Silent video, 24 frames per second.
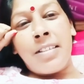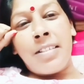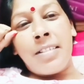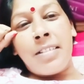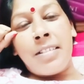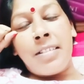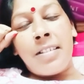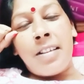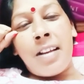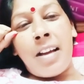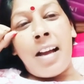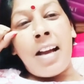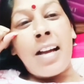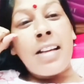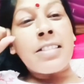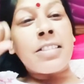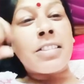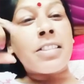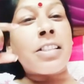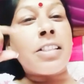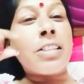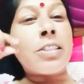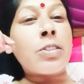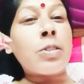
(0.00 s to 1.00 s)
आजकल
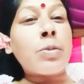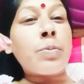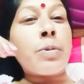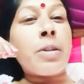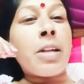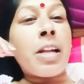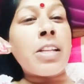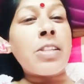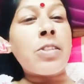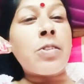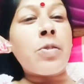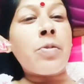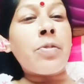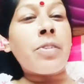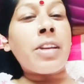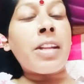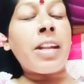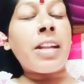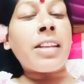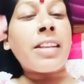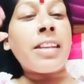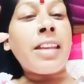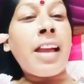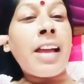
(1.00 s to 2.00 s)
तो प्लाजो वगैरह
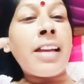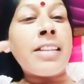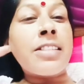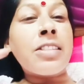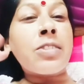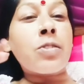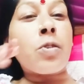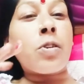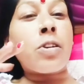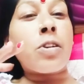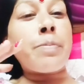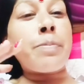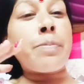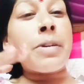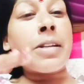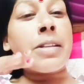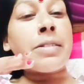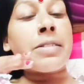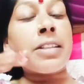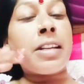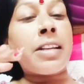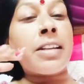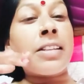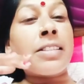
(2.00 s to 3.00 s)
क्या है जिसको कपड़े
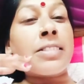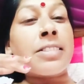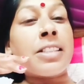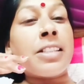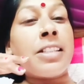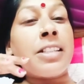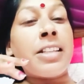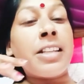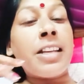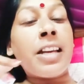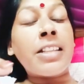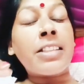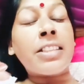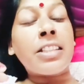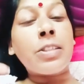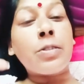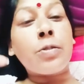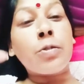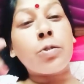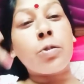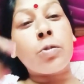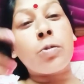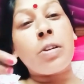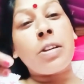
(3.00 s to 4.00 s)
सरल सिलने आते हैं वो तो
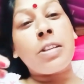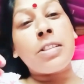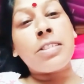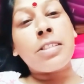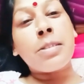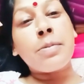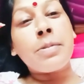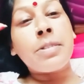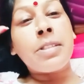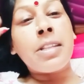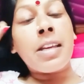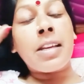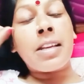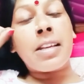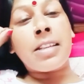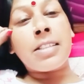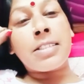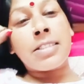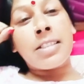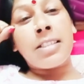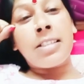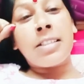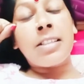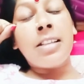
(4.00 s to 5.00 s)
कहीं से भी देख के सिल
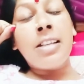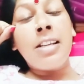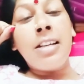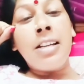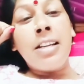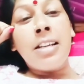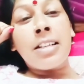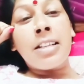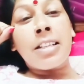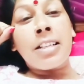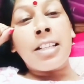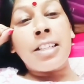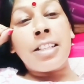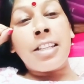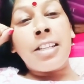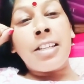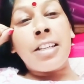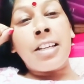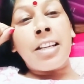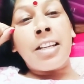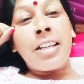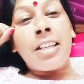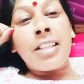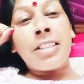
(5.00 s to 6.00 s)
कटिंग कर
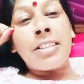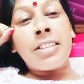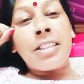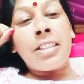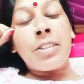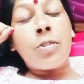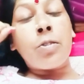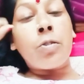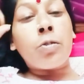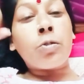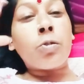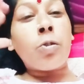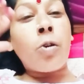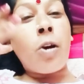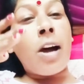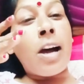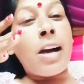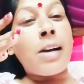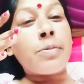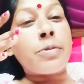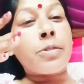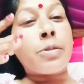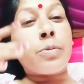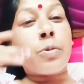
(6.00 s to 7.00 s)
लेते हो तो आप तो
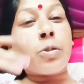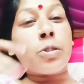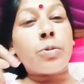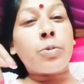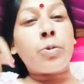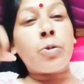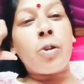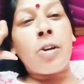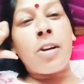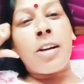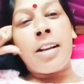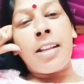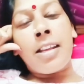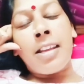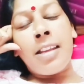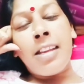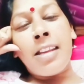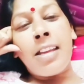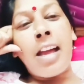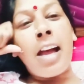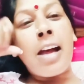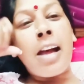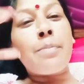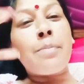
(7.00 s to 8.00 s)
बहुत पुराने हैं
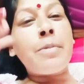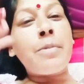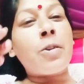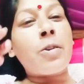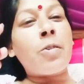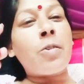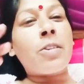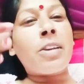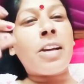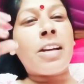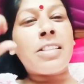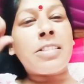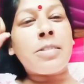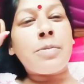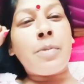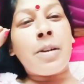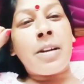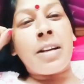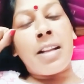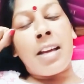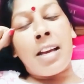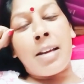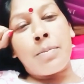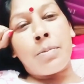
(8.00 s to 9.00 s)
आप मेरे को क्या जमाना
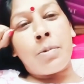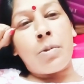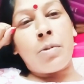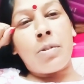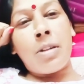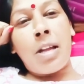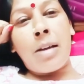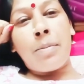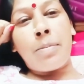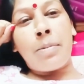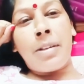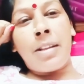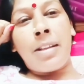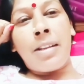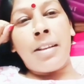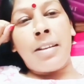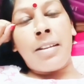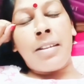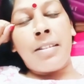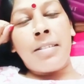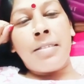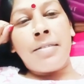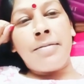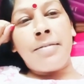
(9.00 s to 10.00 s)
आप आपने
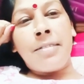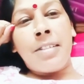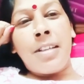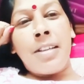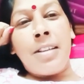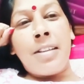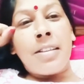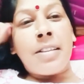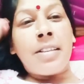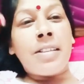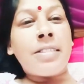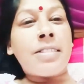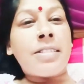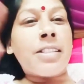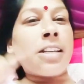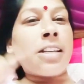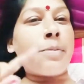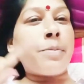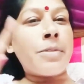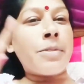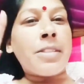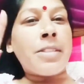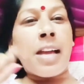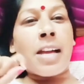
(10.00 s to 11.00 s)
किसी का
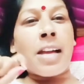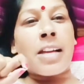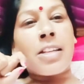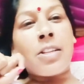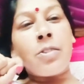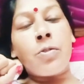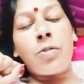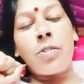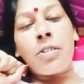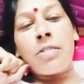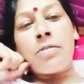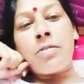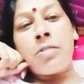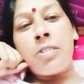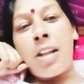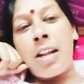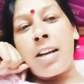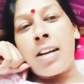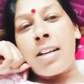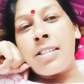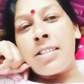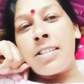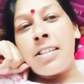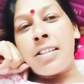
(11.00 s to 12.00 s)
मजाक नहीं उड़ाना
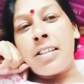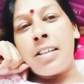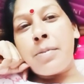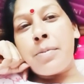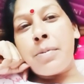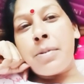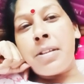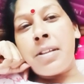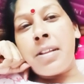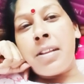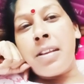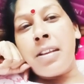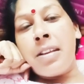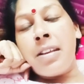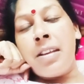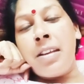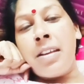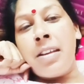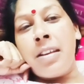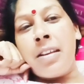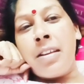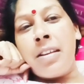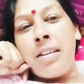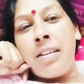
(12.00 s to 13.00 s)
चाहिए कभी नहीं
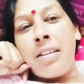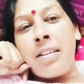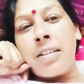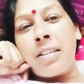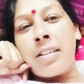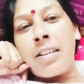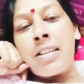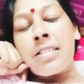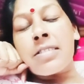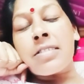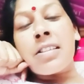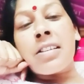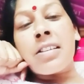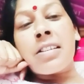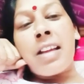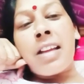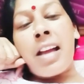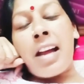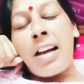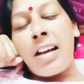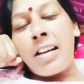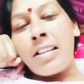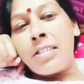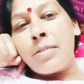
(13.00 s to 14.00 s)
कि इसका क्या
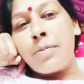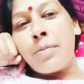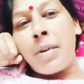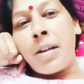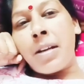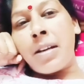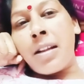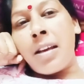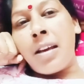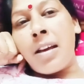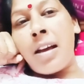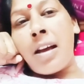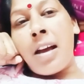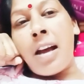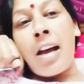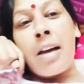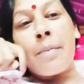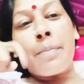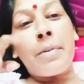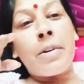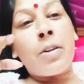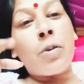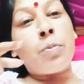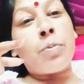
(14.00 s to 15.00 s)
आजमाना अपने
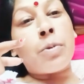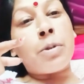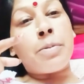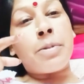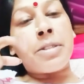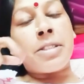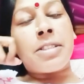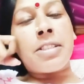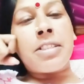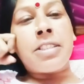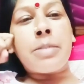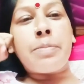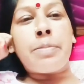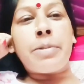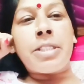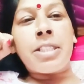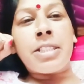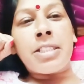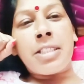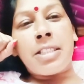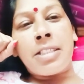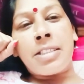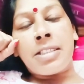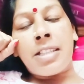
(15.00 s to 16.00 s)
ऊपर बीतती तब पता
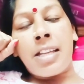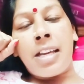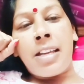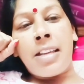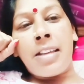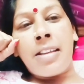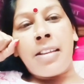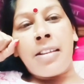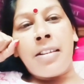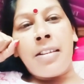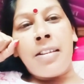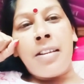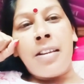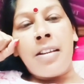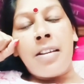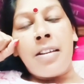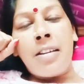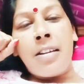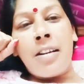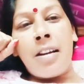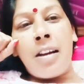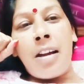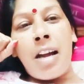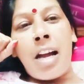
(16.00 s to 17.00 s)
चलता है
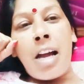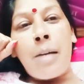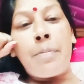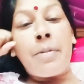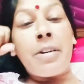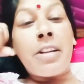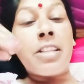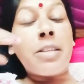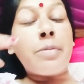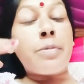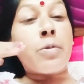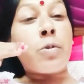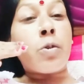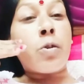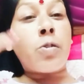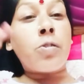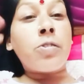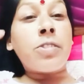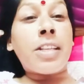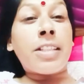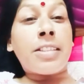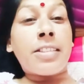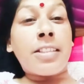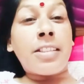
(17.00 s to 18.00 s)
अपने जब खो
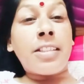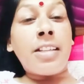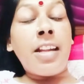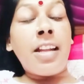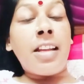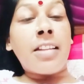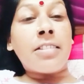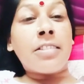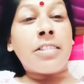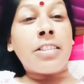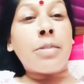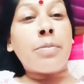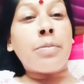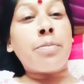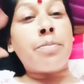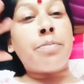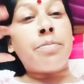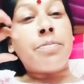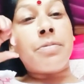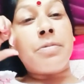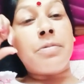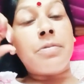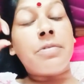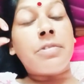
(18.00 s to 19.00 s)
जाते हैं ना तब
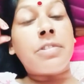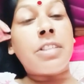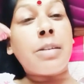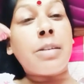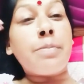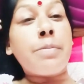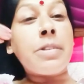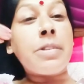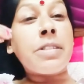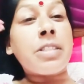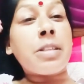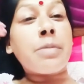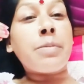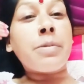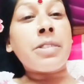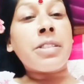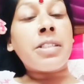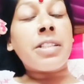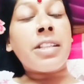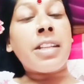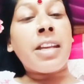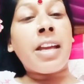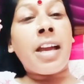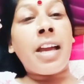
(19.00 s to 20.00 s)
तब भी समझ नहीं
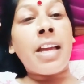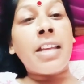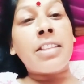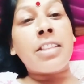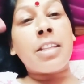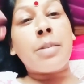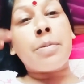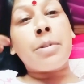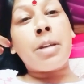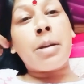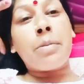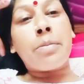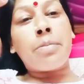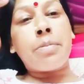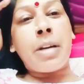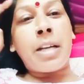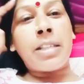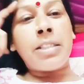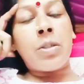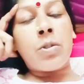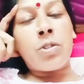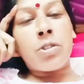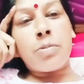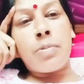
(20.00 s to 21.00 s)
आया तब क्या फायदा उस
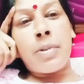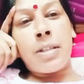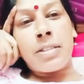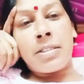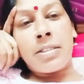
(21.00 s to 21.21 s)
बात का